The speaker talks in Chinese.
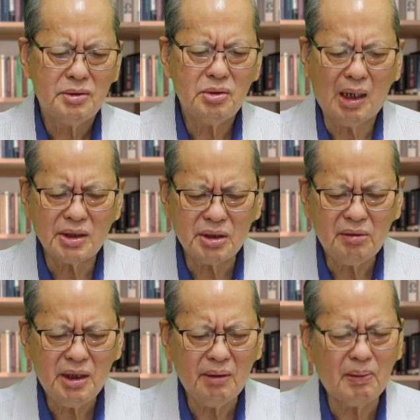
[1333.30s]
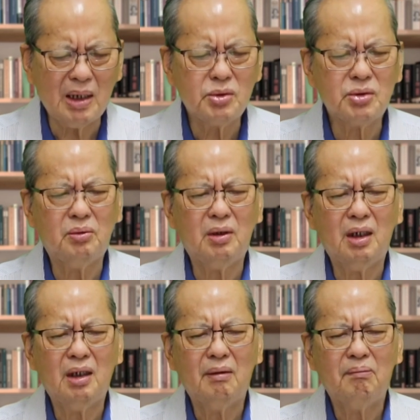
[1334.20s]
主啊，求你帮助
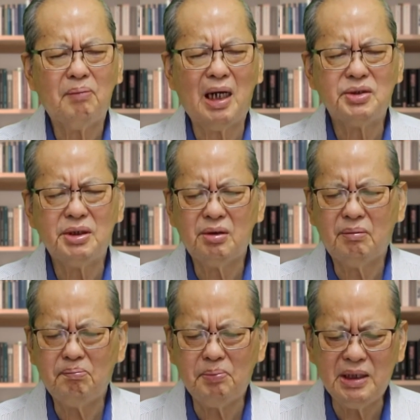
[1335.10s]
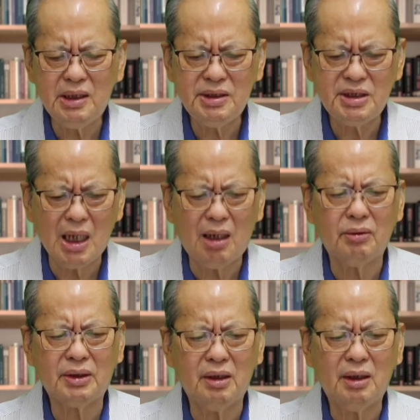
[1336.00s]
我把这种比
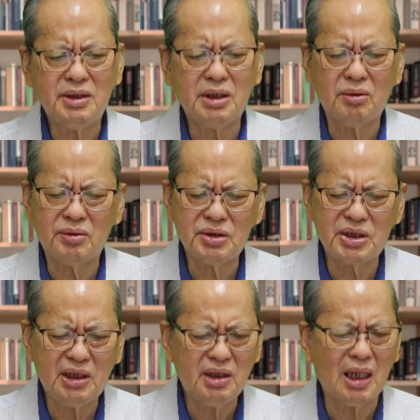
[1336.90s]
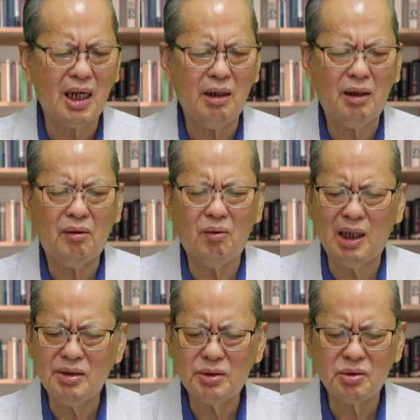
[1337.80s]
较的这种心态
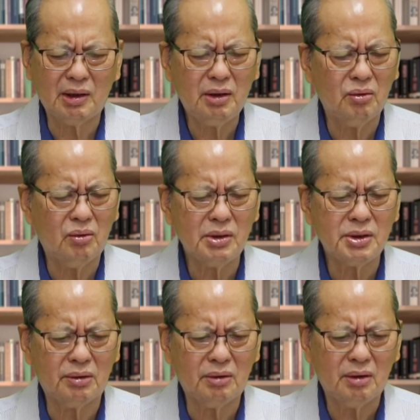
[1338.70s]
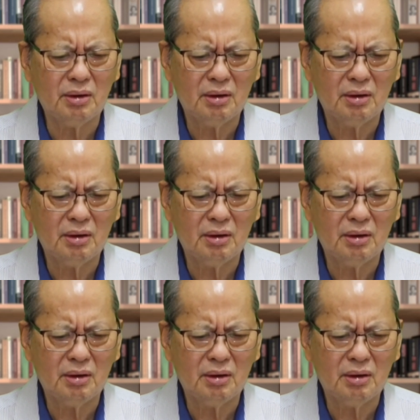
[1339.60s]
完全挪走。